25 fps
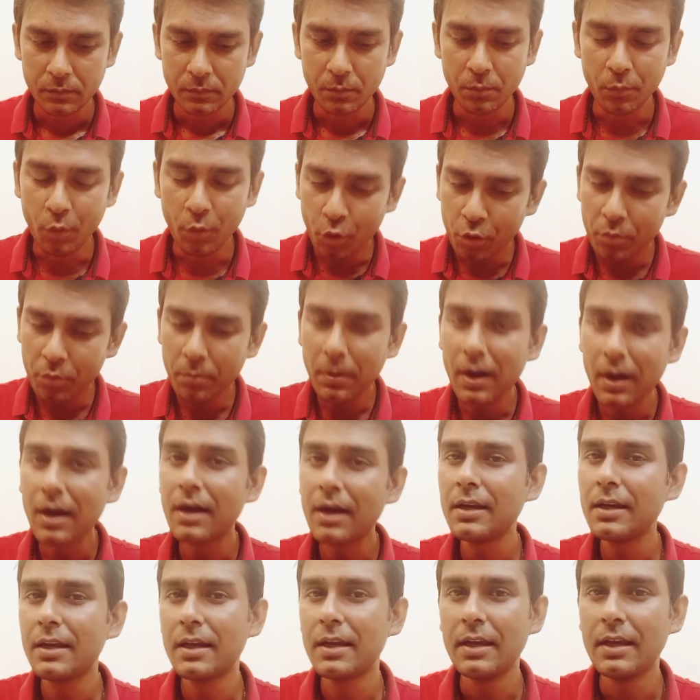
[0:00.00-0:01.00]

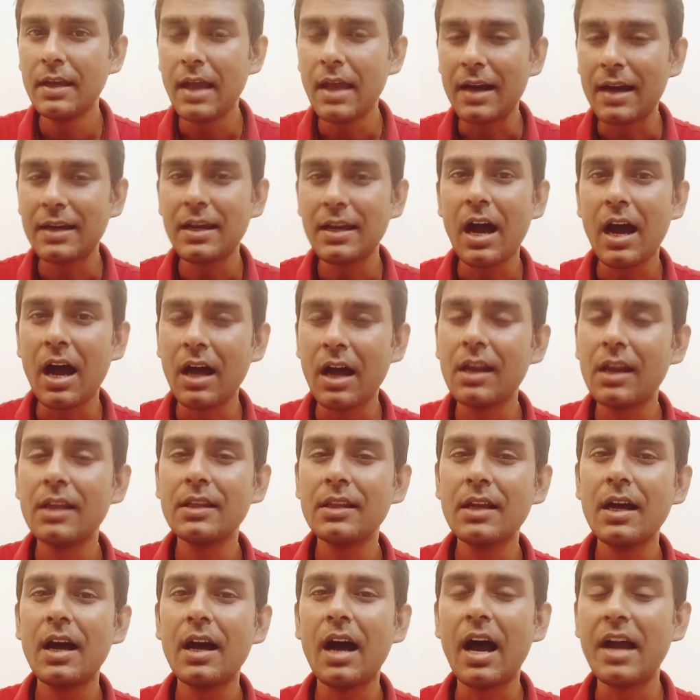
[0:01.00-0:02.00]
মোহনবাগানকে একটা
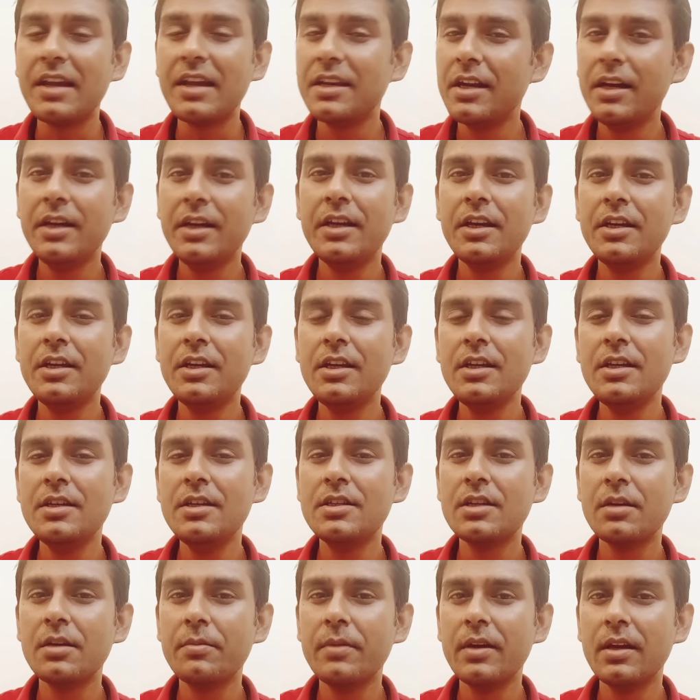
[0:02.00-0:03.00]
আলাদা আইডেন্টিটি
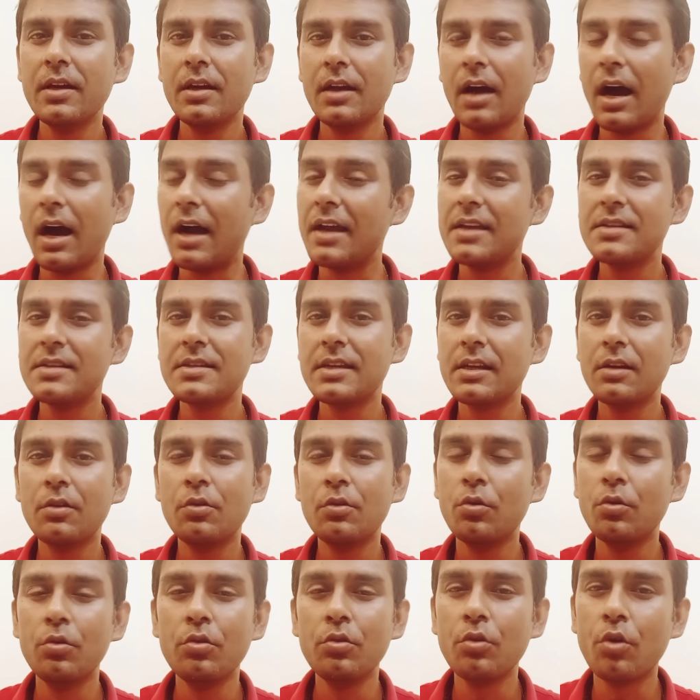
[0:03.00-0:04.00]
হিসেবে আইএসএল
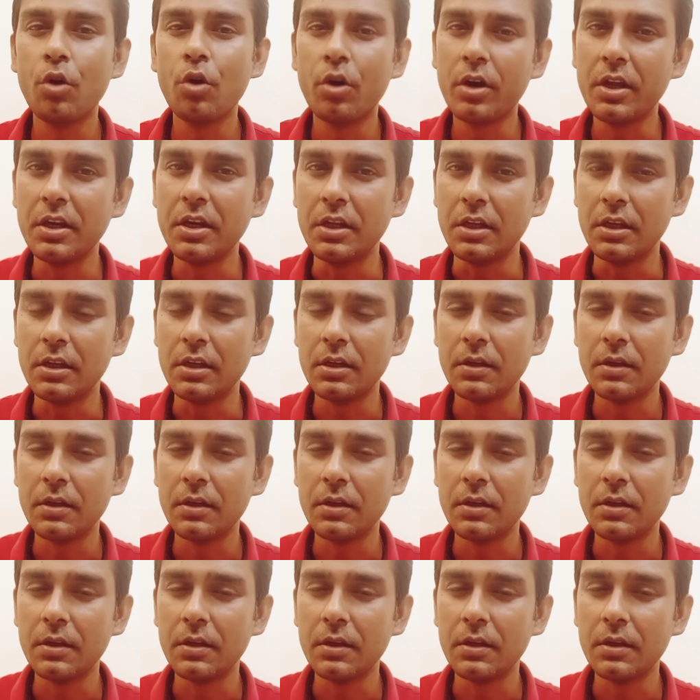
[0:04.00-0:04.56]
গ্রহণ করেনি